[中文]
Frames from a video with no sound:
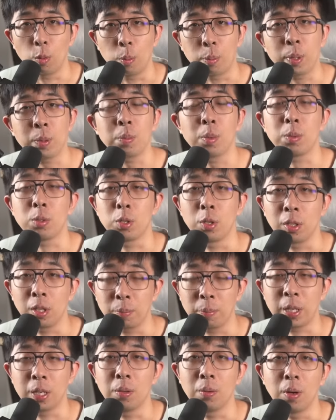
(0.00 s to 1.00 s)
我并不觉得
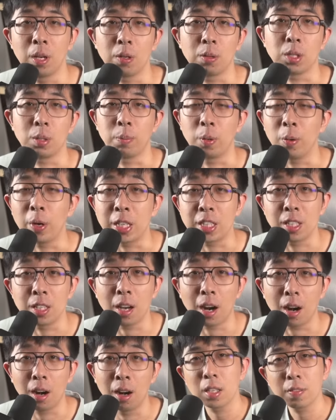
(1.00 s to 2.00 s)
苹果有什么坏心眼儿，